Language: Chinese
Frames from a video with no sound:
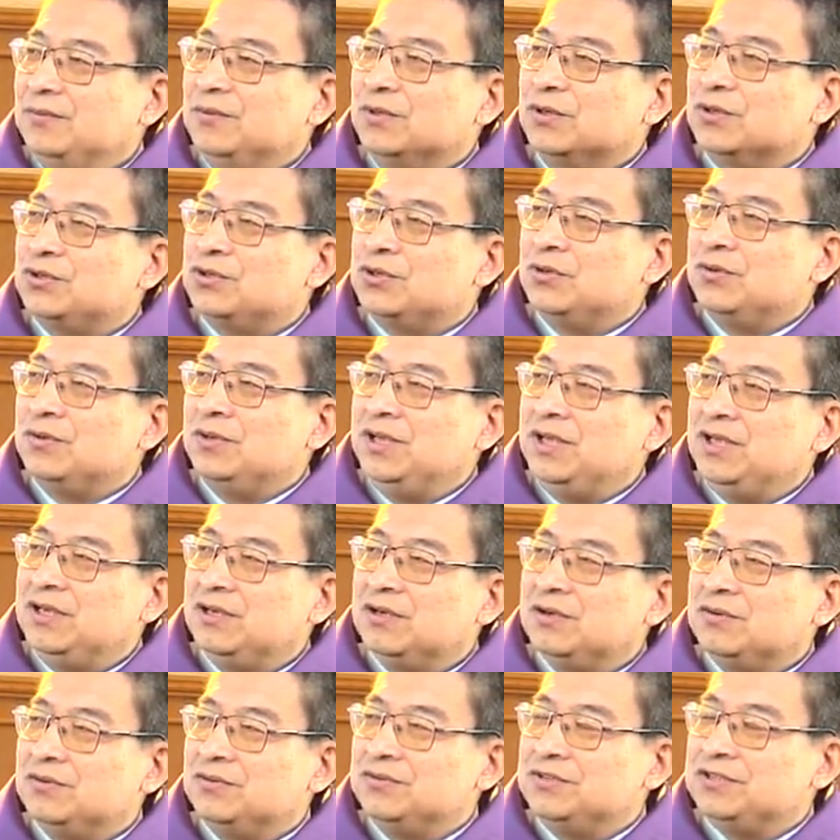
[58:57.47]
我说过那
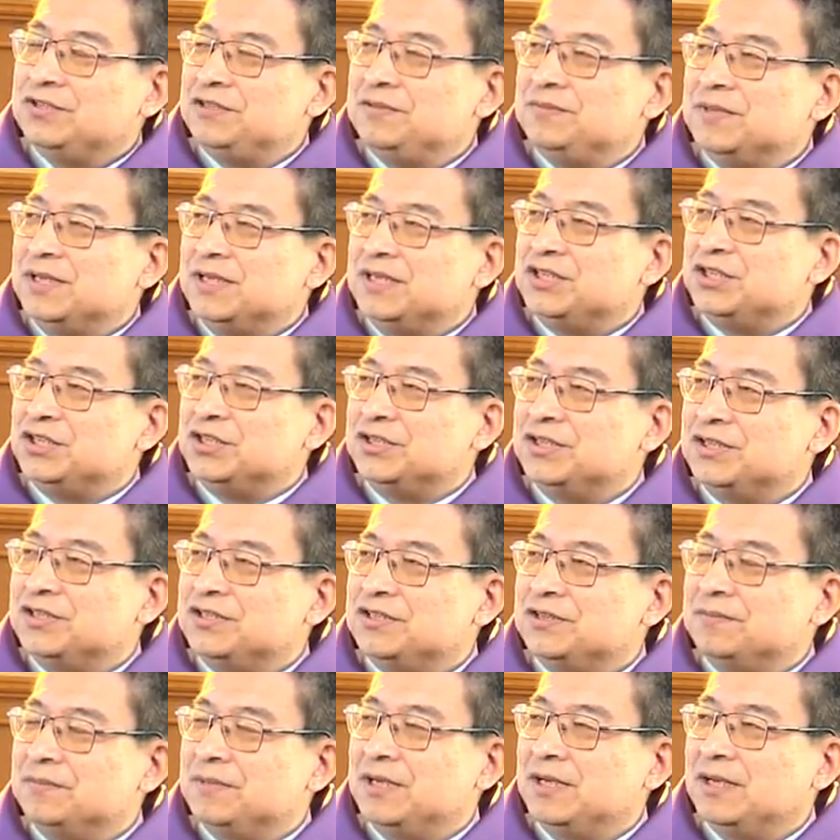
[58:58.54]
些公知们指着
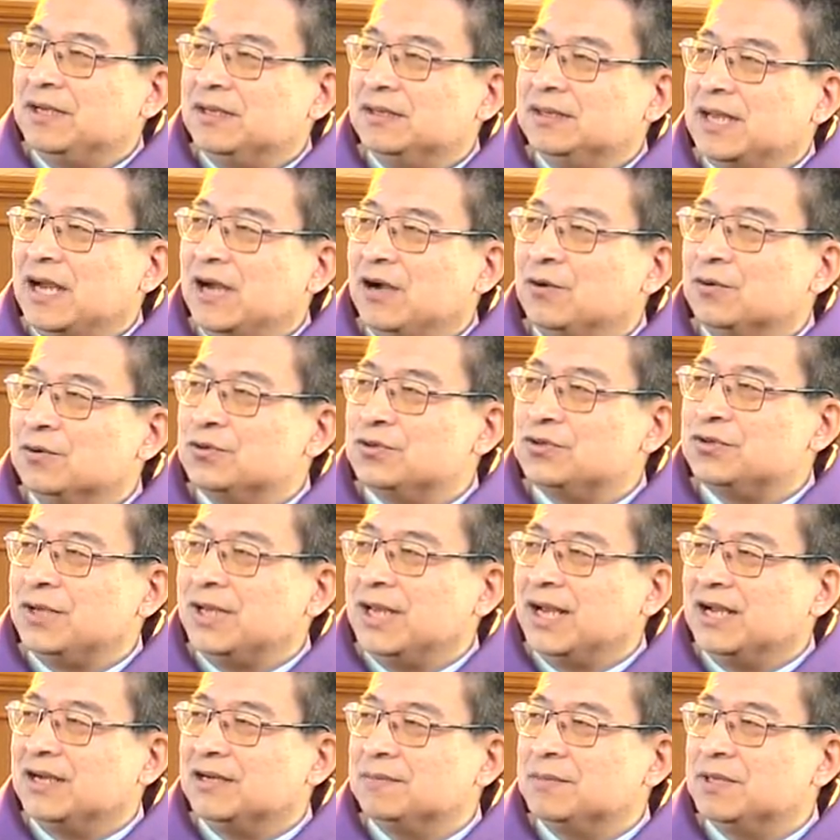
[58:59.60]
什么大洪
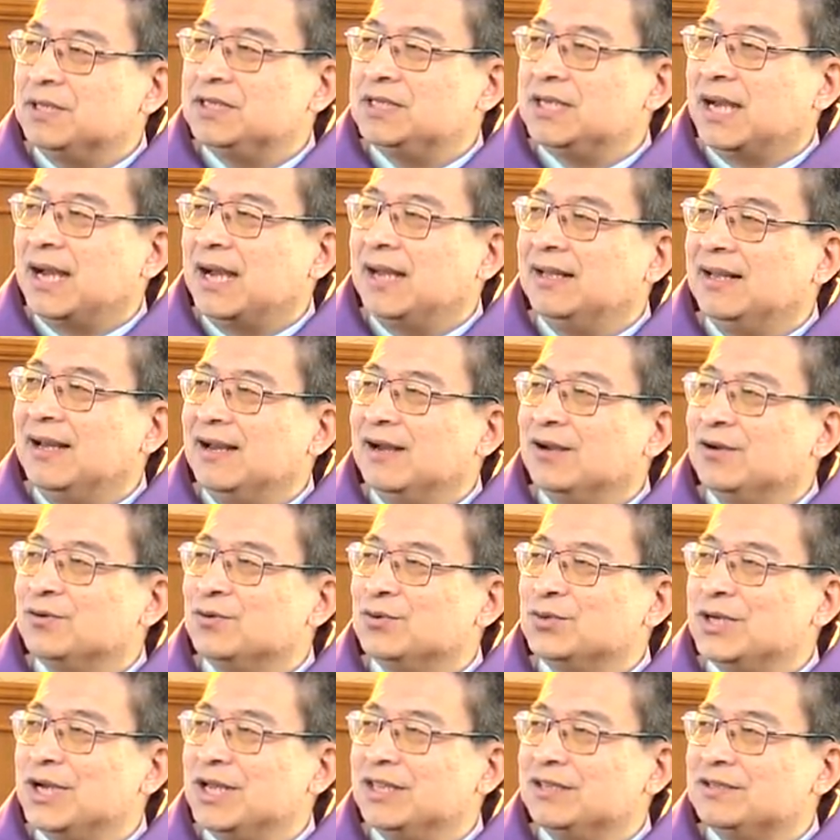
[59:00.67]
水呀、啊，什么迦南
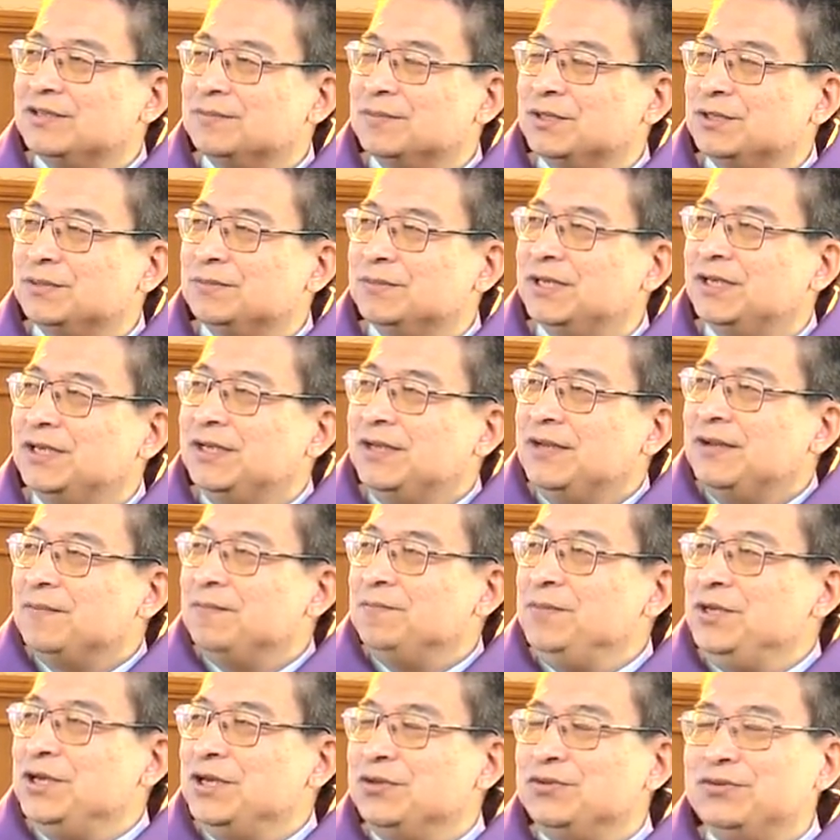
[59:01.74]
攻占，什么什么
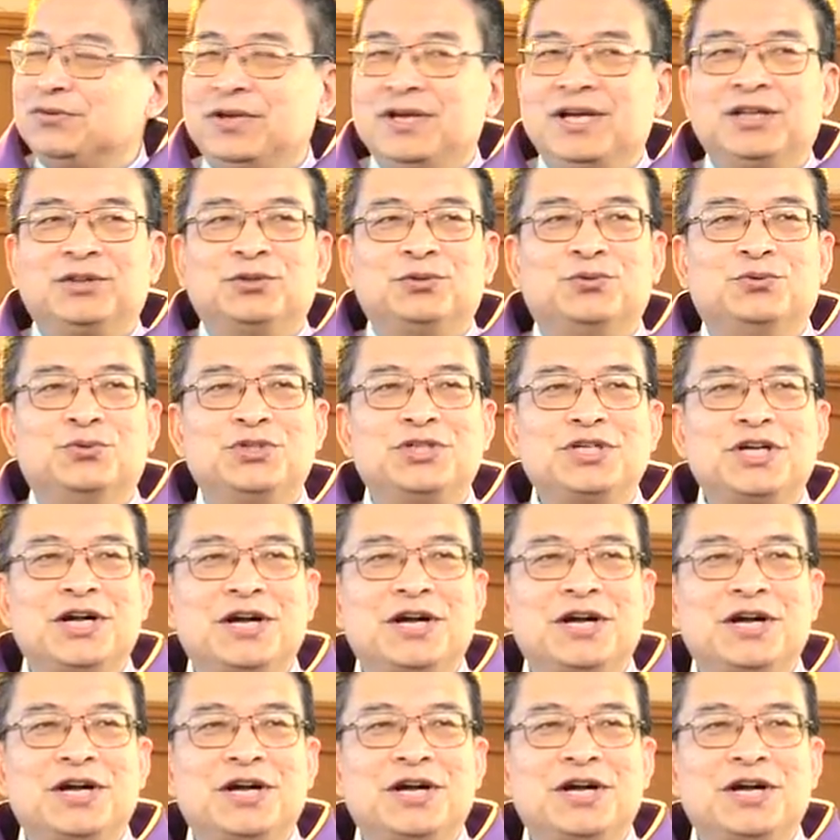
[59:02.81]
灭绝呀、啊、屠